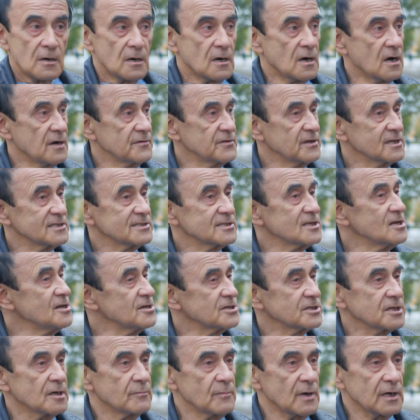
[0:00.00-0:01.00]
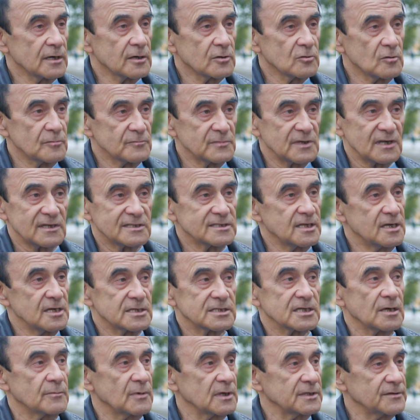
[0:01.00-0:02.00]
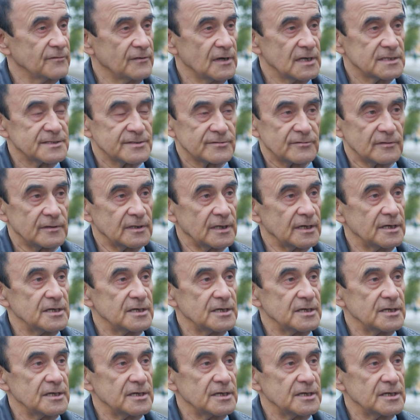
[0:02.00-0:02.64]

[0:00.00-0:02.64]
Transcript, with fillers: она слишком огромна, слишком ответственна.